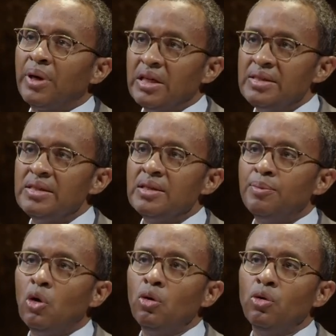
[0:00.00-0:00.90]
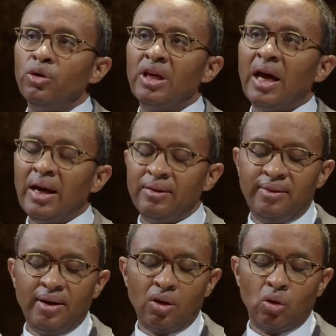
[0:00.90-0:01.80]
précisément le
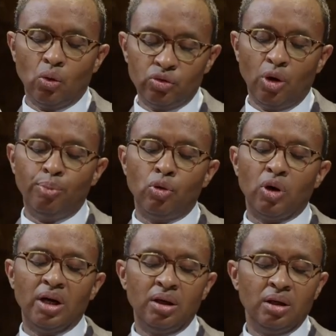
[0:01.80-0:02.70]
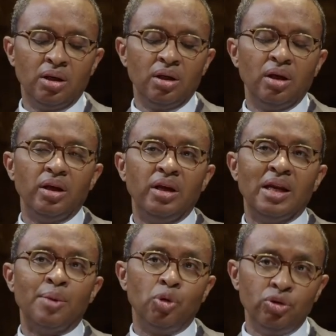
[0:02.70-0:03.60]
caractère contemporain
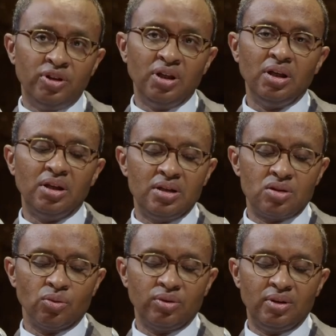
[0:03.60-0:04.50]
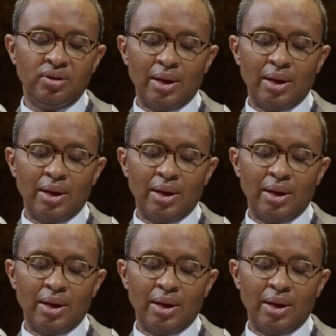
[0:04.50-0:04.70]
et la beauté qui sont,